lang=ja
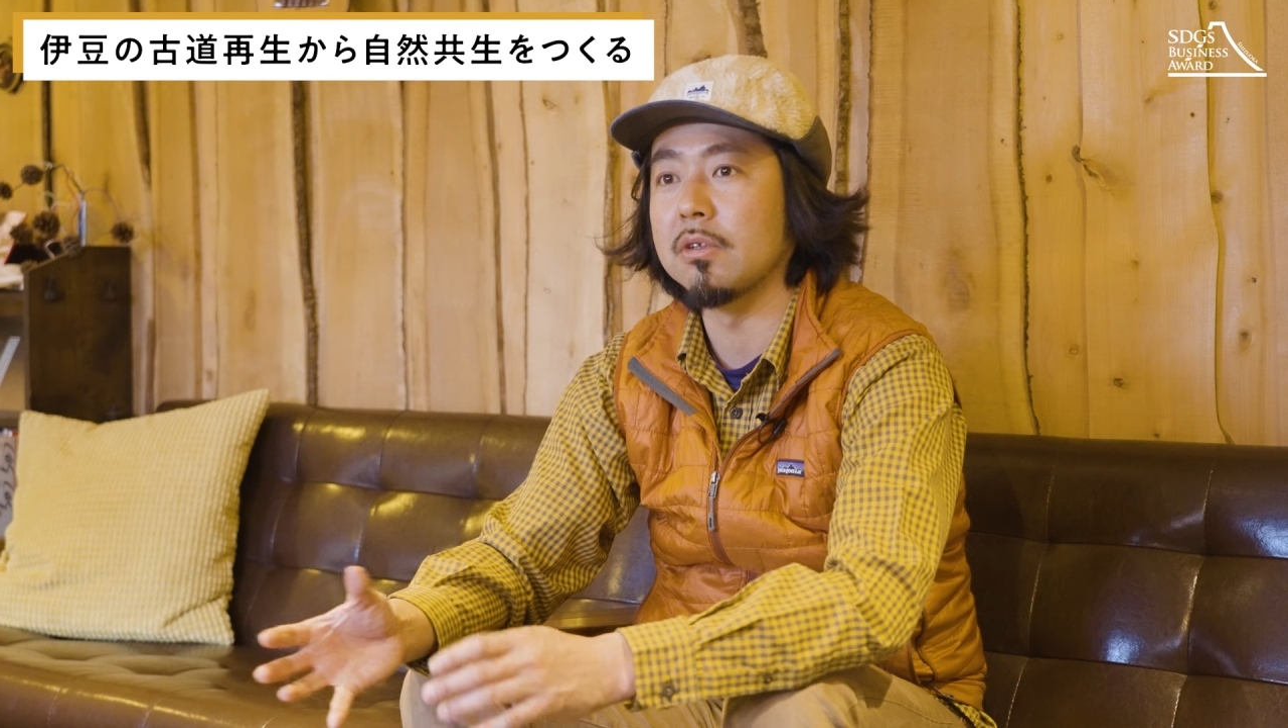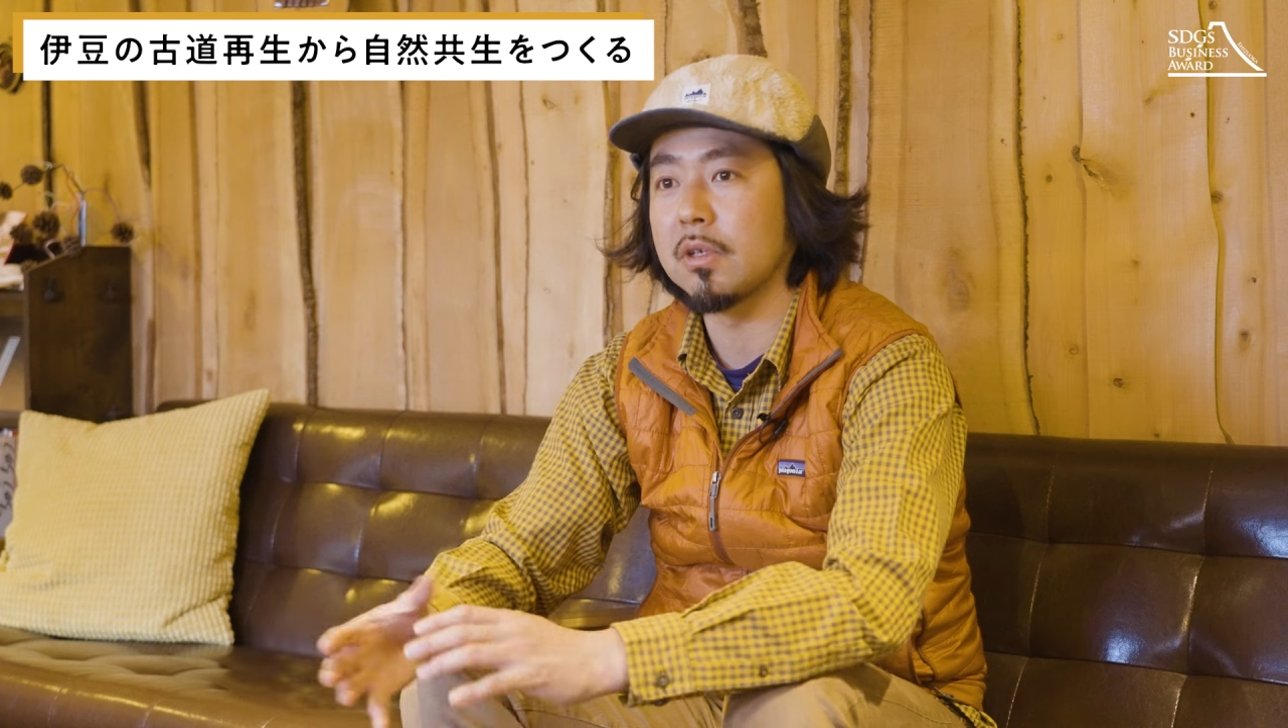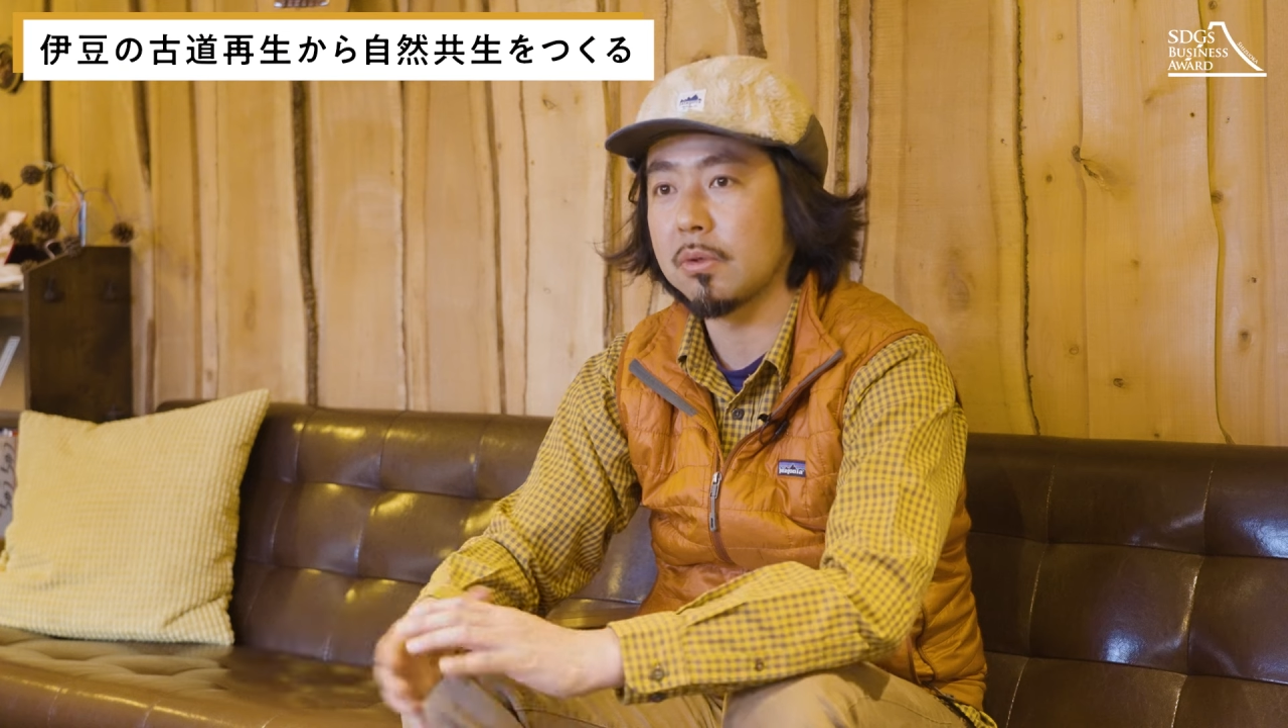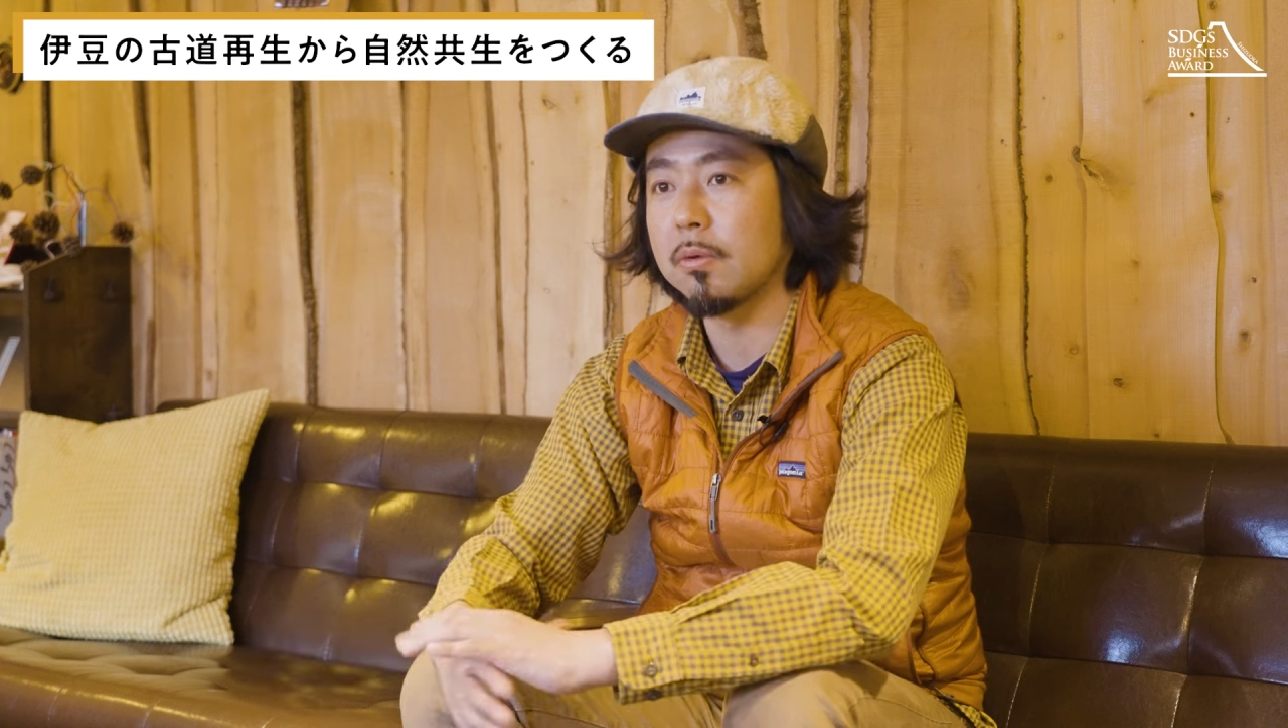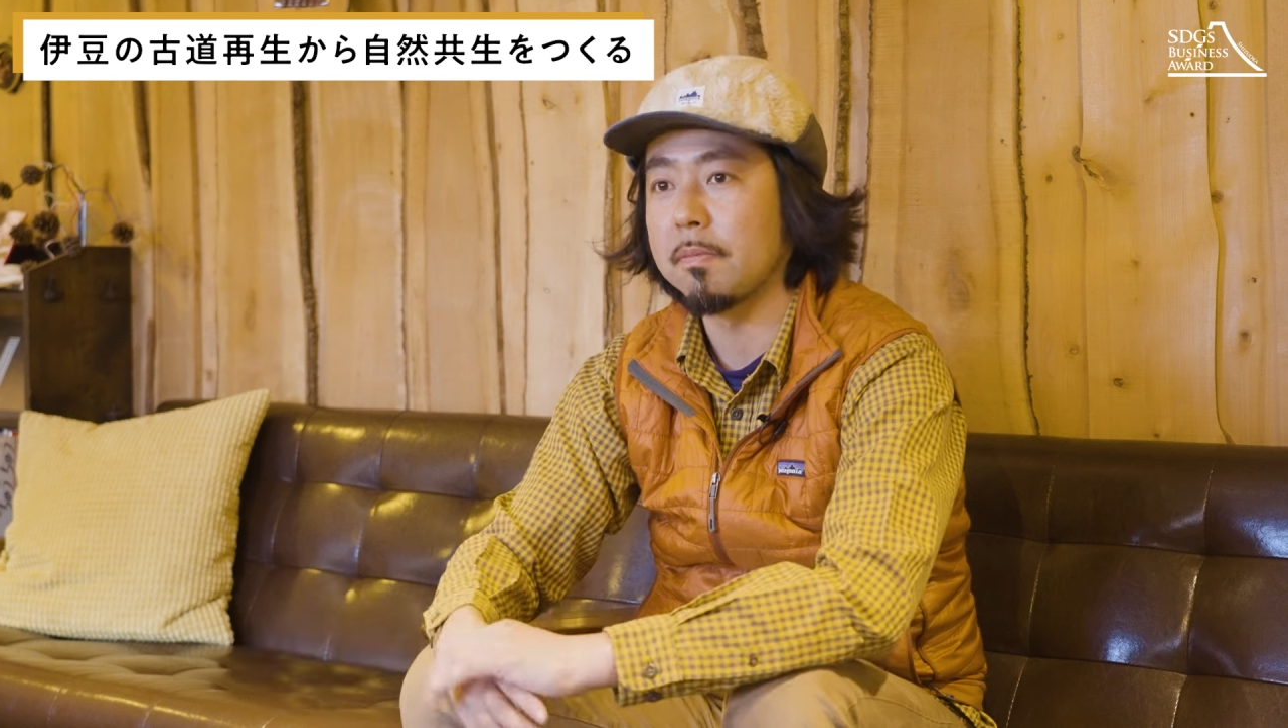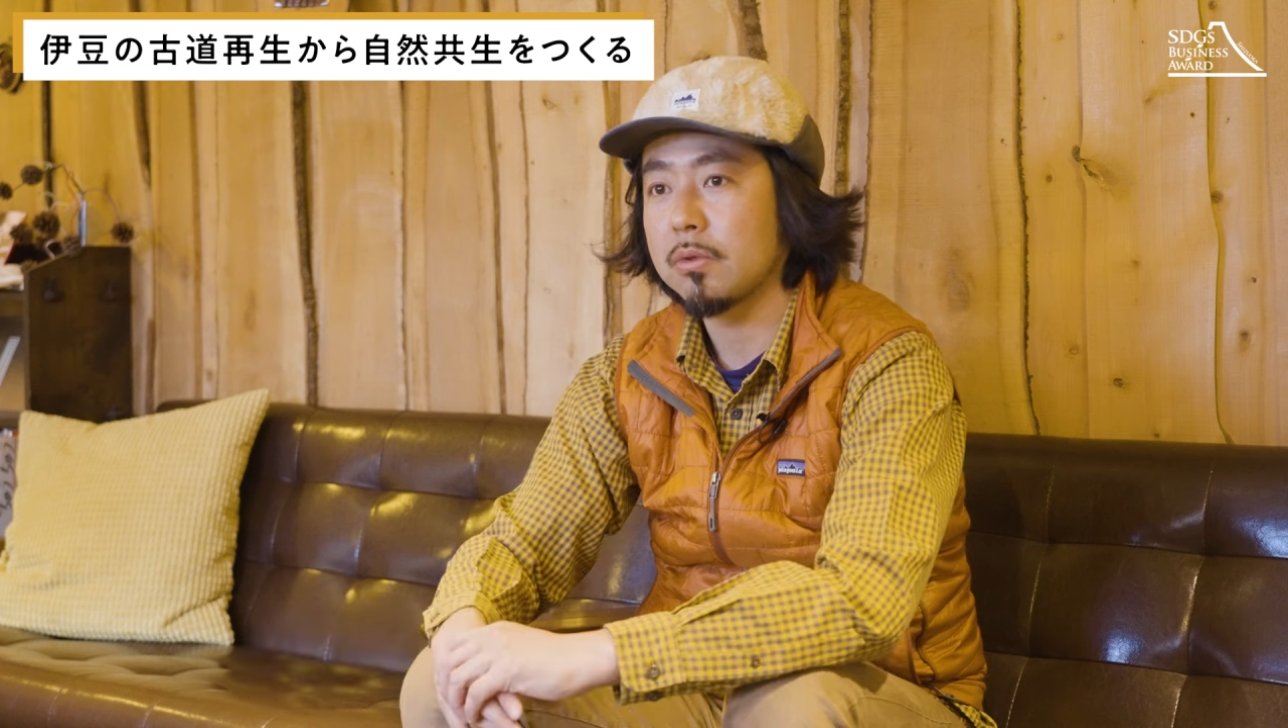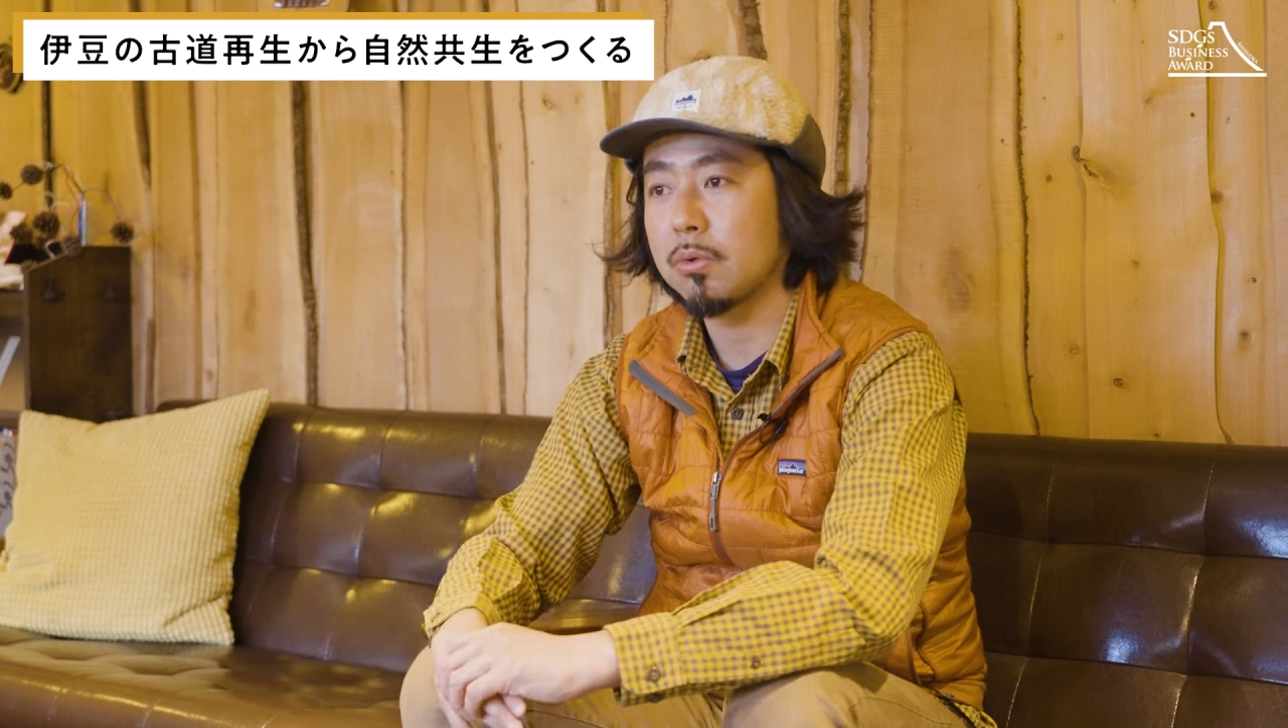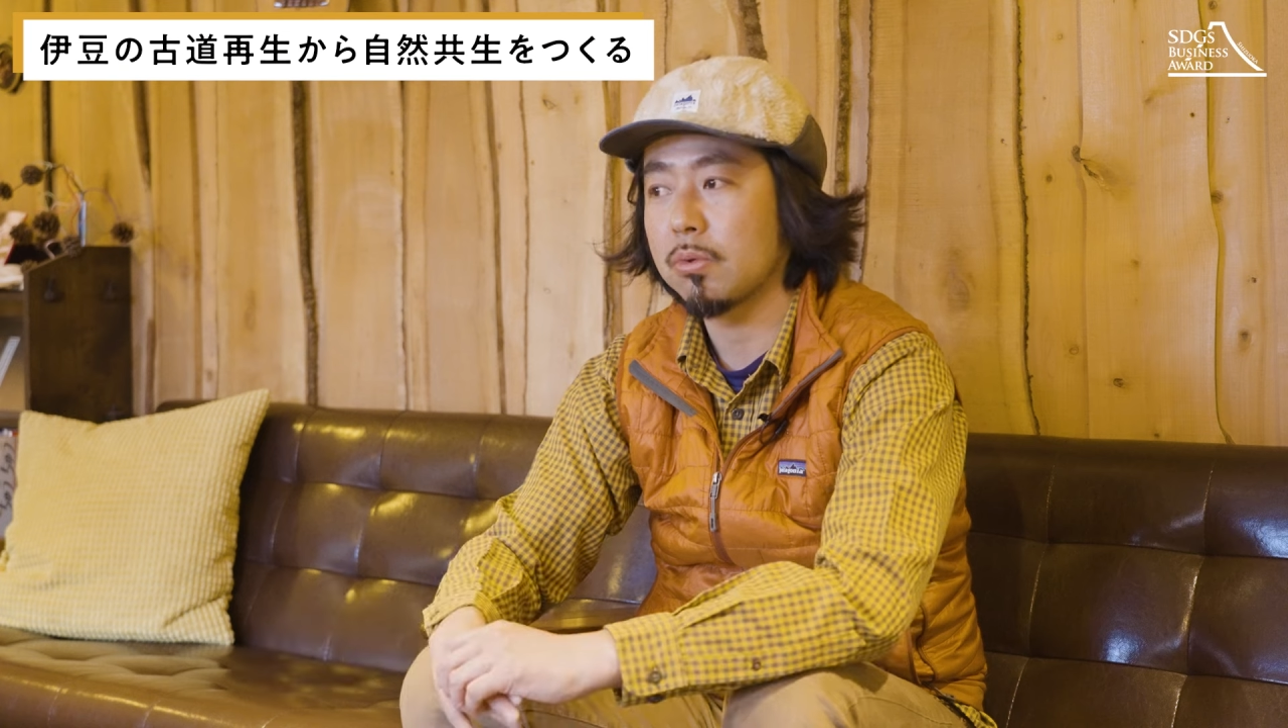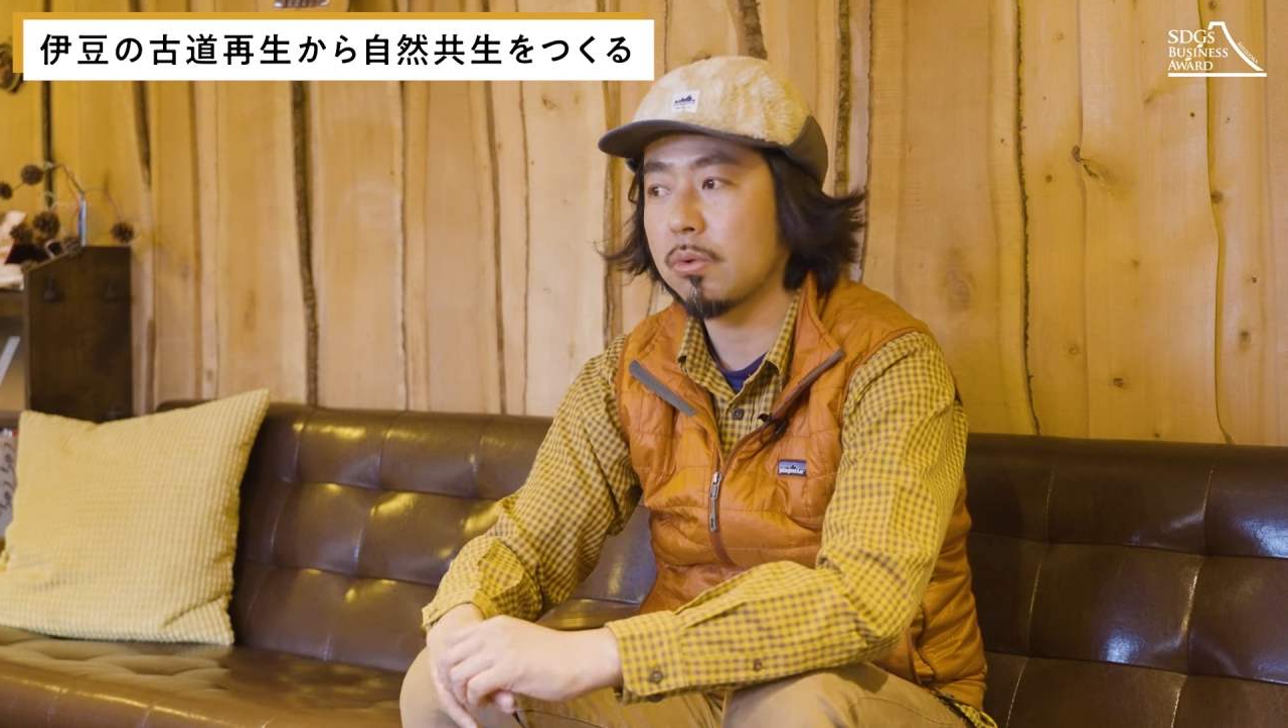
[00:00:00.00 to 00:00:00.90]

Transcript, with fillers: ですけどそ